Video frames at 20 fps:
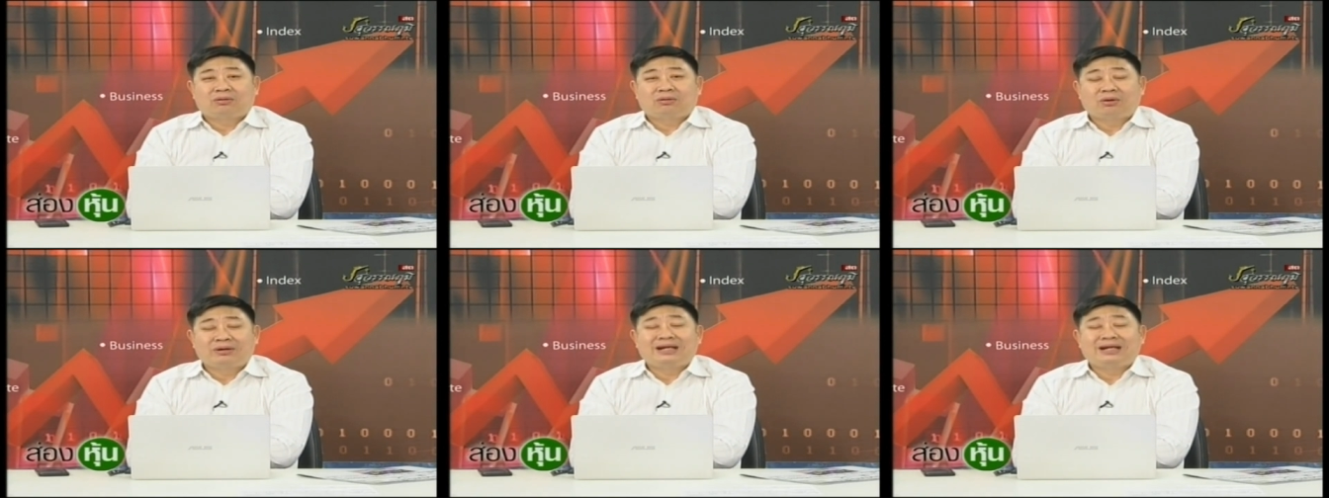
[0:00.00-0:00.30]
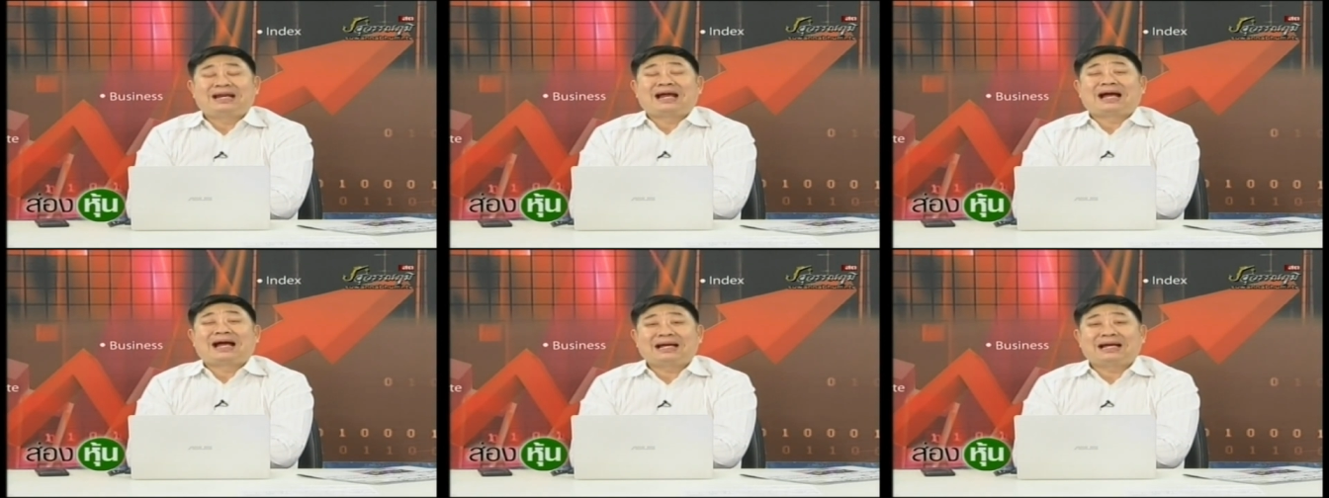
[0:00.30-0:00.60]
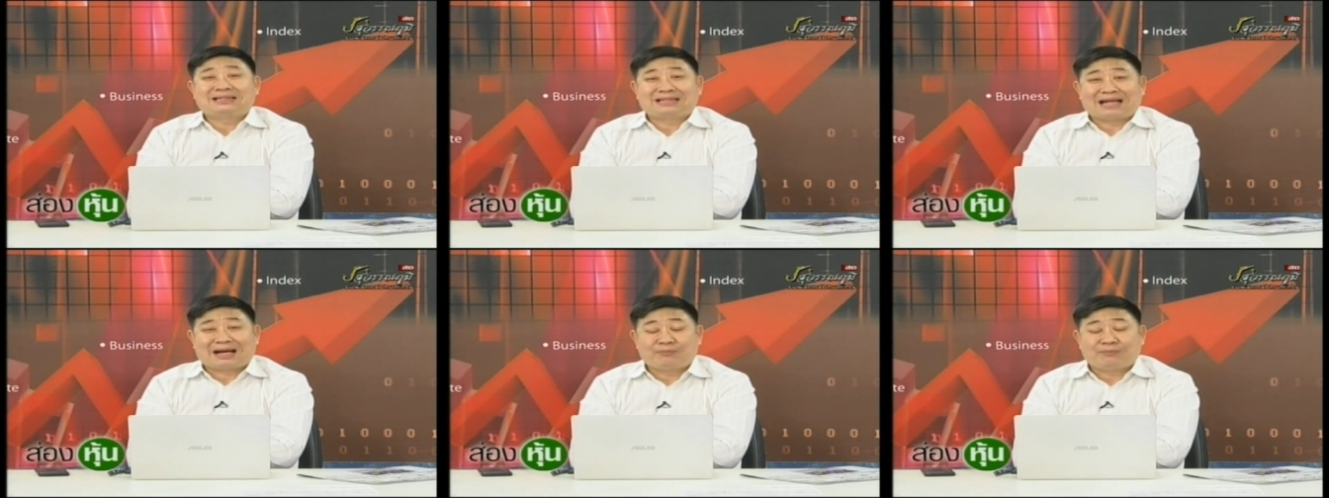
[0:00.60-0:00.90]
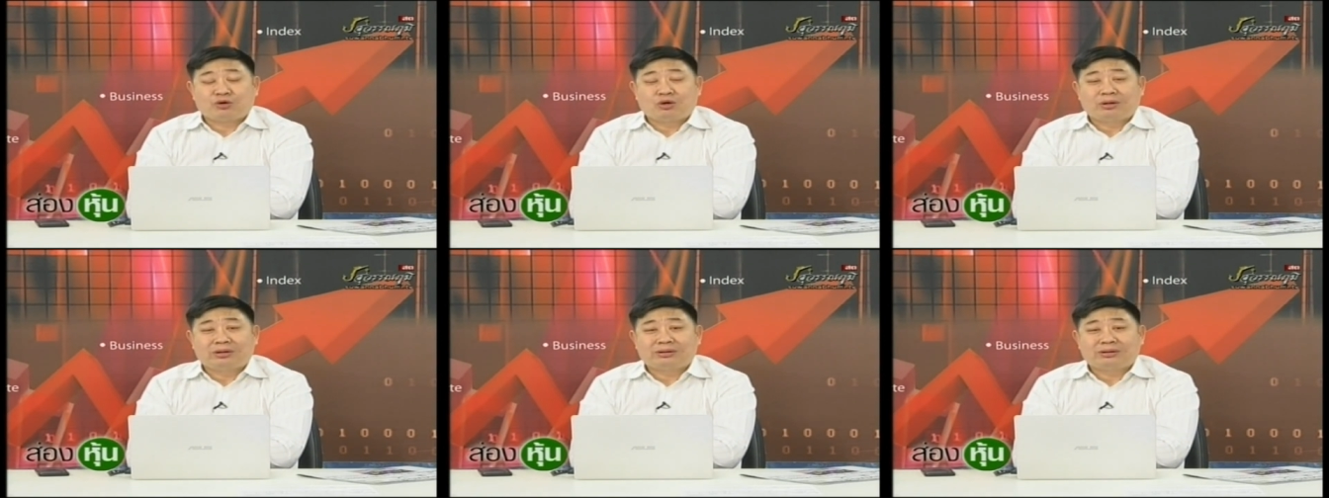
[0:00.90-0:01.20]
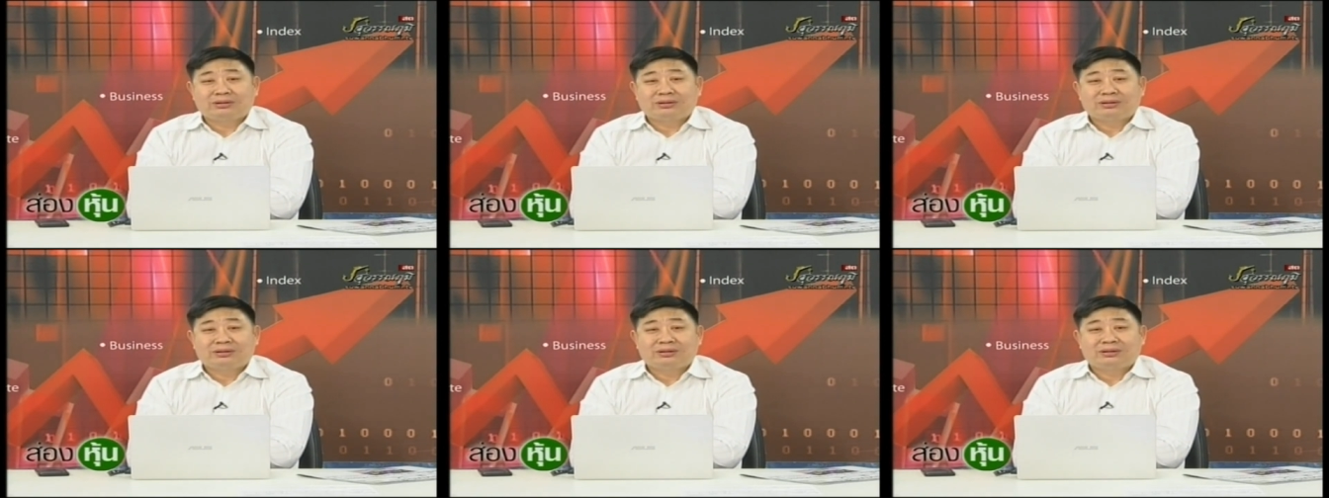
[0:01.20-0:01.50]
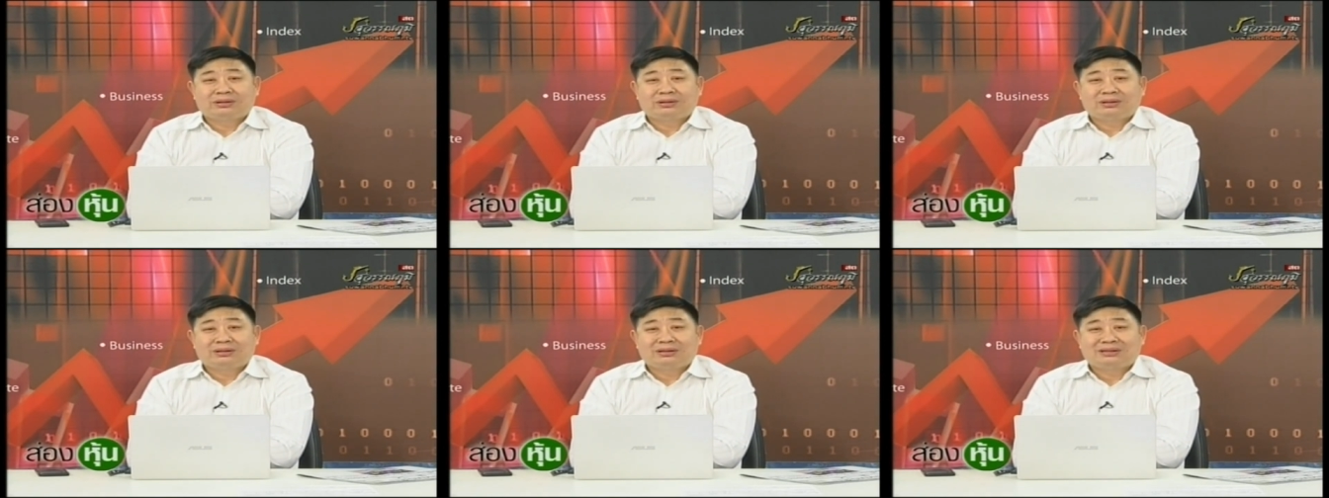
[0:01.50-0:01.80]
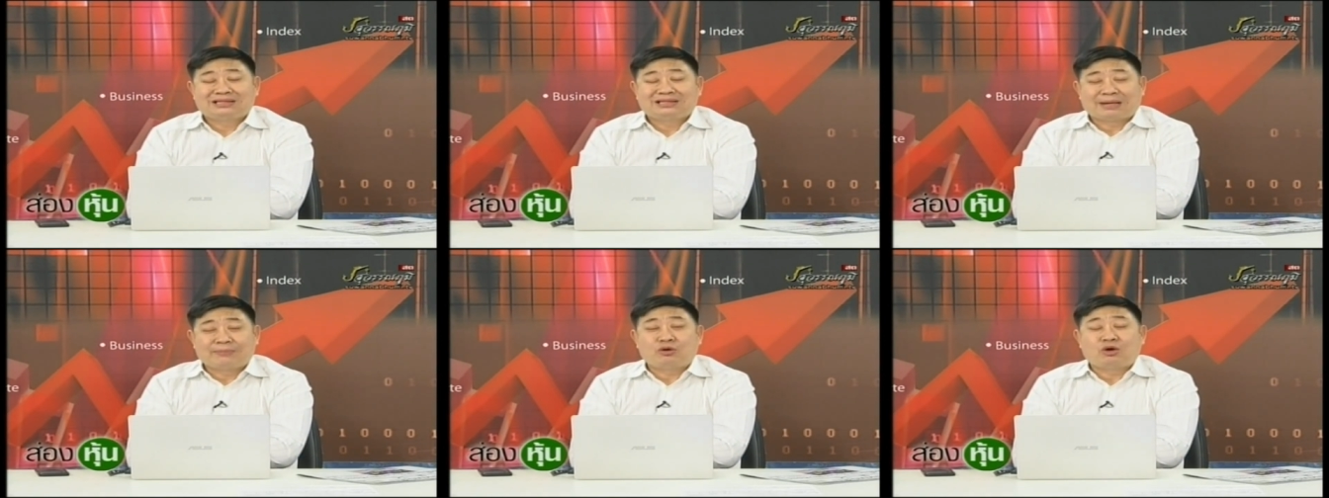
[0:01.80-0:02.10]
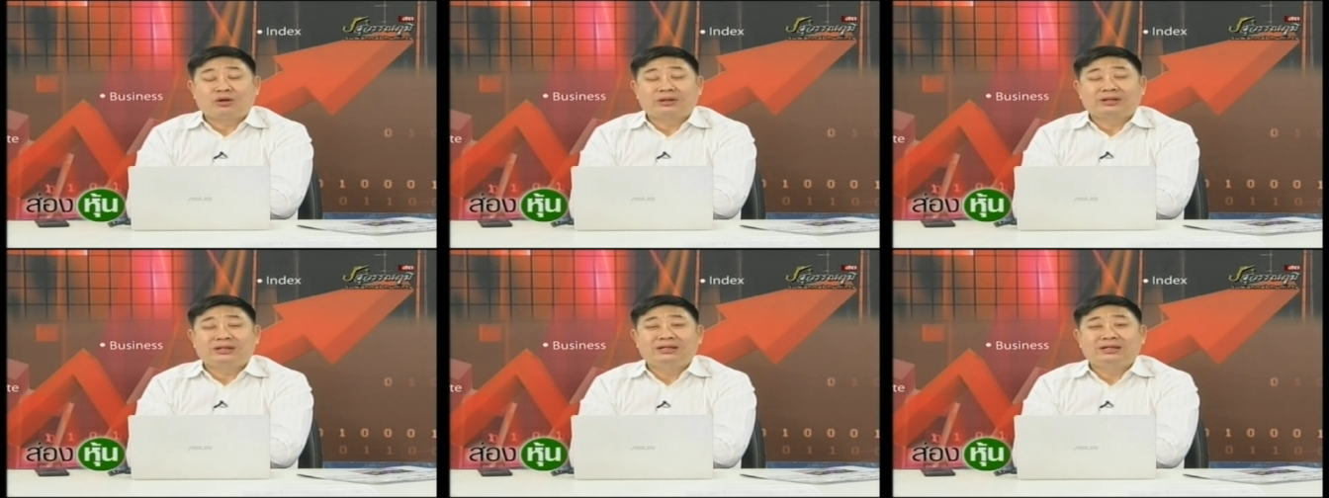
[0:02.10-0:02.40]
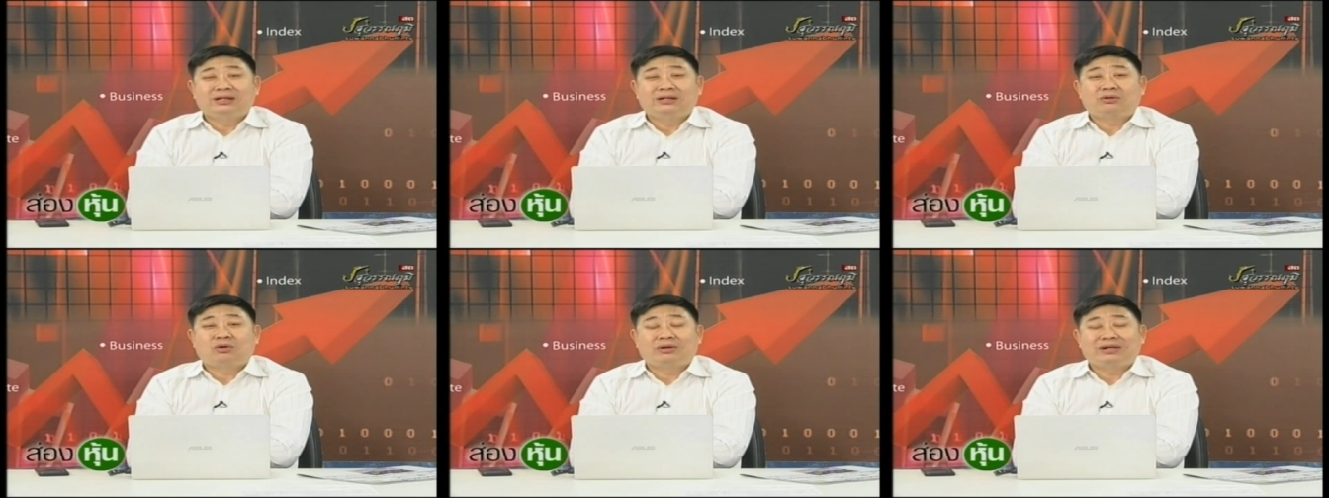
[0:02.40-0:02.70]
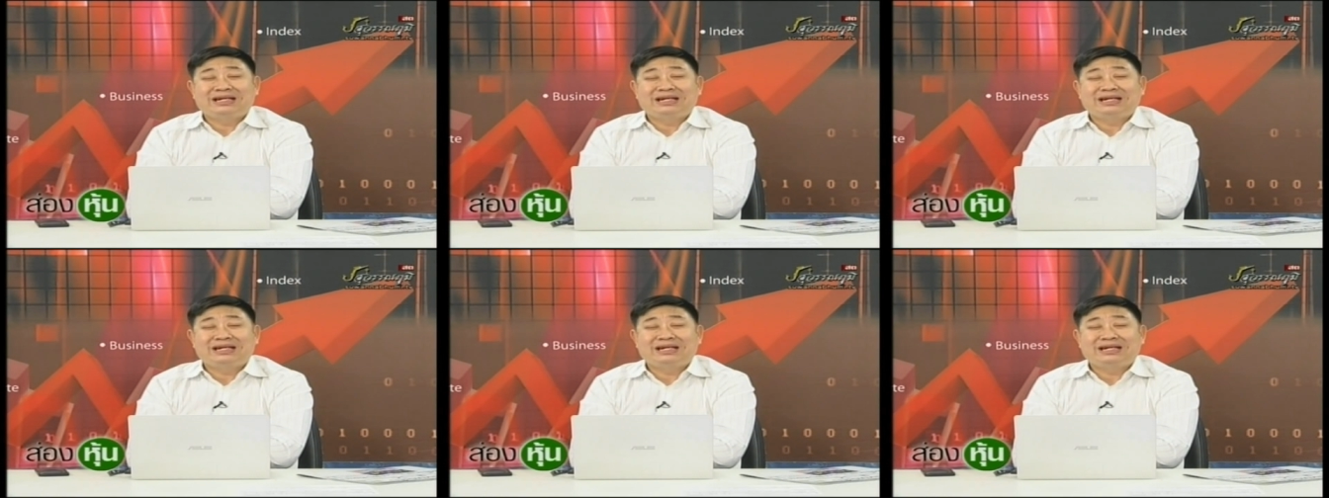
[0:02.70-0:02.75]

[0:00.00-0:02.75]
คนเดินทางแค่สามคนสามคนคือ